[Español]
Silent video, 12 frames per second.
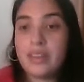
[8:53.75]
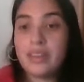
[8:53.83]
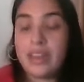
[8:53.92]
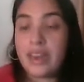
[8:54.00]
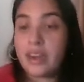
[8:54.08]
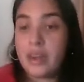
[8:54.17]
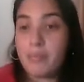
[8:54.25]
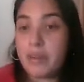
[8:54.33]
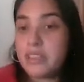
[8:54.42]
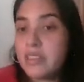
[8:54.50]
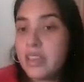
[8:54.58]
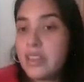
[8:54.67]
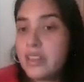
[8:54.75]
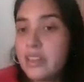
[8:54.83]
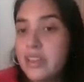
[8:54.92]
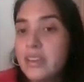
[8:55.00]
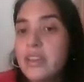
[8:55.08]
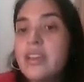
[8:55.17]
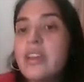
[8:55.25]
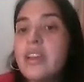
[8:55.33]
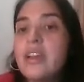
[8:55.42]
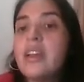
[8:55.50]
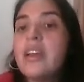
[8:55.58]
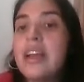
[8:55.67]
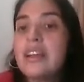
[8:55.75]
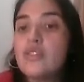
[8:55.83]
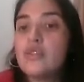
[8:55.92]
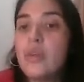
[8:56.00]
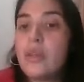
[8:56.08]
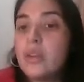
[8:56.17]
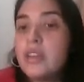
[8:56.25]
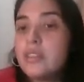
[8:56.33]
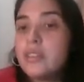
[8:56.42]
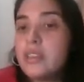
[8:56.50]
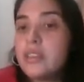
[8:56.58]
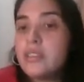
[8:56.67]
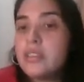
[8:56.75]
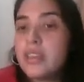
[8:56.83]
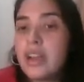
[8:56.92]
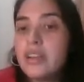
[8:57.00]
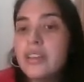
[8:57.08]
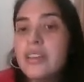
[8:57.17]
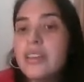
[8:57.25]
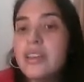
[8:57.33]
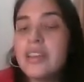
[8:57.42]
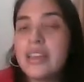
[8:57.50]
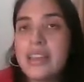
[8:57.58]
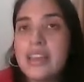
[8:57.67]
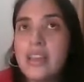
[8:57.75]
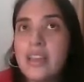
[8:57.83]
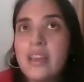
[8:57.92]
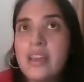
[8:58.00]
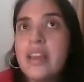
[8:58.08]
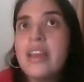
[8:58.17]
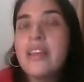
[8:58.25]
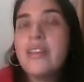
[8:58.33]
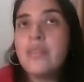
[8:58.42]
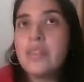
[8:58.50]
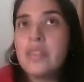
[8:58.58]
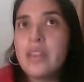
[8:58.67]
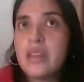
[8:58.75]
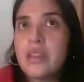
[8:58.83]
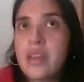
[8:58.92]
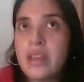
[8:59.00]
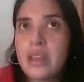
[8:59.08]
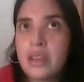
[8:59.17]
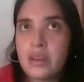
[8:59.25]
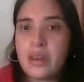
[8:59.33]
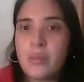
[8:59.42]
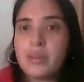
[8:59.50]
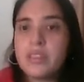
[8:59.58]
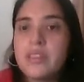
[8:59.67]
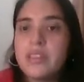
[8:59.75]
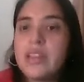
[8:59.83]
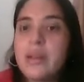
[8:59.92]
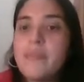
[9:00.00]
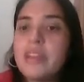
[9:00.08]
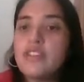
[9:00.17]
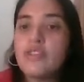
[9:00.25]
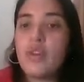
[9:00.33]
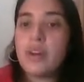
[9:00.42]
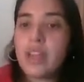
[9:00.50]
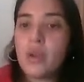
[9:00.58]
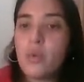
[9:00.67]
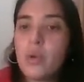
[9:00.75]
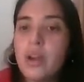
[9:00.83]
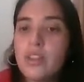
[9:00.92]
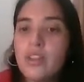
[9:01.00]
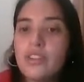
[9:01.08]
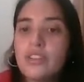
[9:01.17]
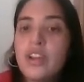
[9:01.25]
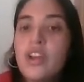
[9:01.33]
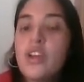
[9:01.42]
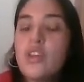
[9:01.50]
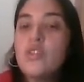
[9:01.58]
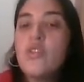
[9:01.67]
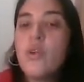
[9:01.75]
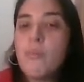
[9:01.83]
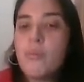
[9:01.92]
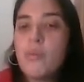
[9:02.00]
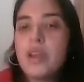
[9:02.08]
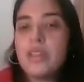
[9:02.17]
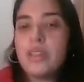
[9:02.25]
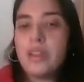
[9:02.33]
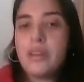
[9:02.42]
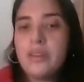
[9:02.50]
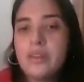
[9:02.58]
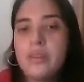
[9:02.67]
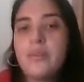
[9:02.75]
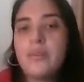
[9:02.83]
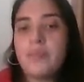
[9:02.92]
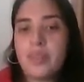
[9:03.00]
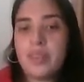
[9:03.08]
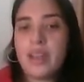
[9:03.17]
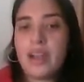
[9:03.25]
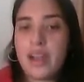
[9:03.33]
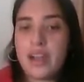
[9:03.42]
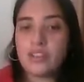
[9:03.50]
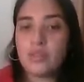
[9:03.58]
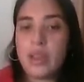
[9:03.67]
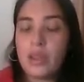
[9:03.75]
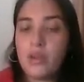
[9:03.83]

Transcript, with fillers: que representen tu adolescencia y representen también esos recuerdos, no puede a su vez